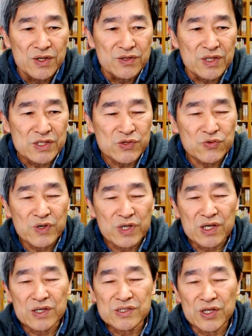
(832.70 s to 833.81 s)
で収益
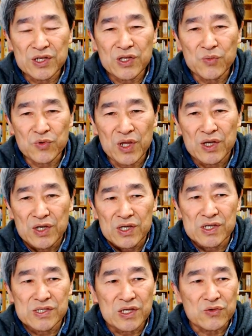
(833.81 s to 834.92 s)
化されてもね
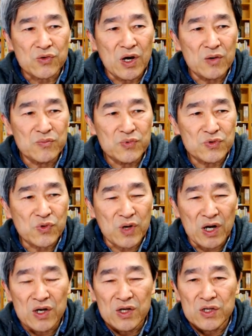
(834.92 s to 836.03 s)
以前の半分と
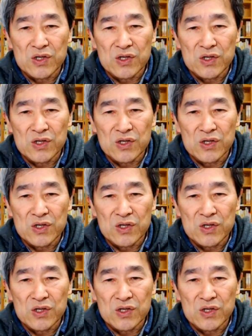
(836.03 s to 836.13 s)
か